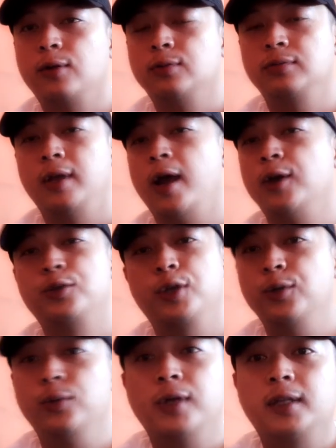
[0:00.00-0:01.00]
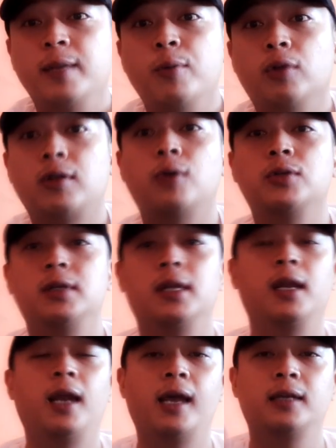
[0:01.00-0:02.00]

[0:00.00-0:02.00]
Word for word: ya Indonesia Timur tahu sendiri lah.